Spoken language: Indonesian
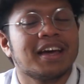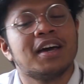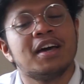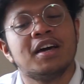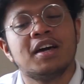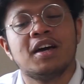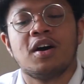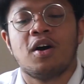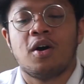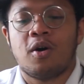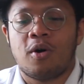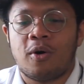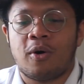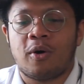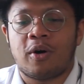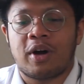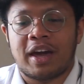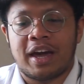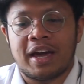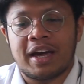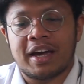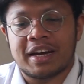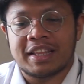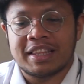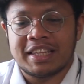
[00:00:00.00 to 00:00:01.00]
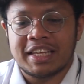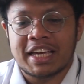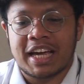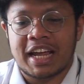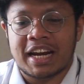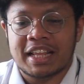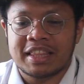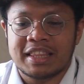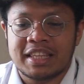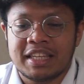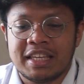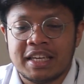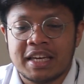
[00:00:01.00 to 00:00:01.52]
Yeah. Oke
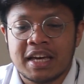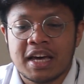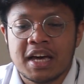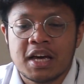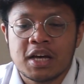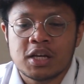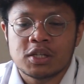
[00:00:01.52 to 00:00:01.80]
ngerti-ngerti.